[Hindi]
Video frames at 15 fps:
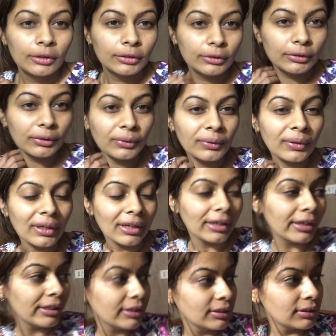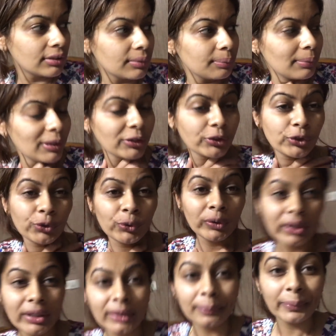सो so गाइस मैं सो
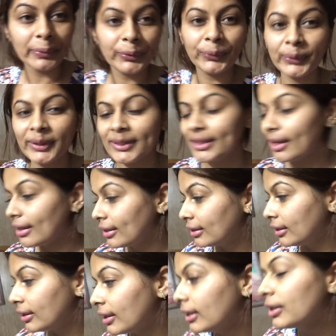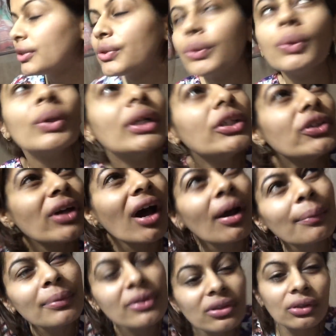गई मैं थोड़ी ज़्यादा देर के लिए सो गई
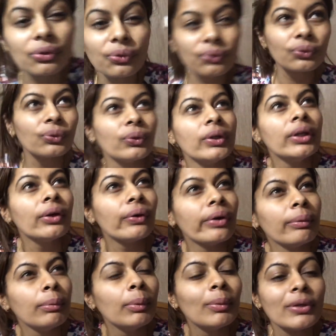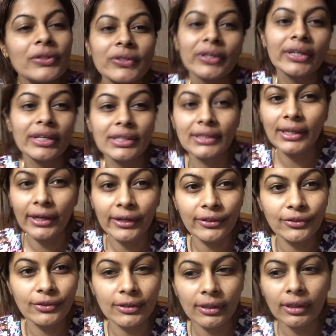चार बजे तो सोई और अभी बज रहे हैं साढ़े
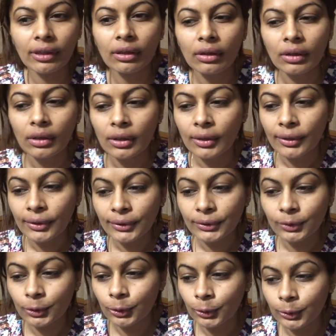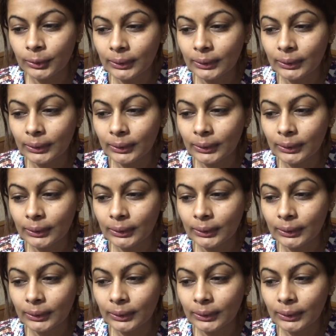छः सो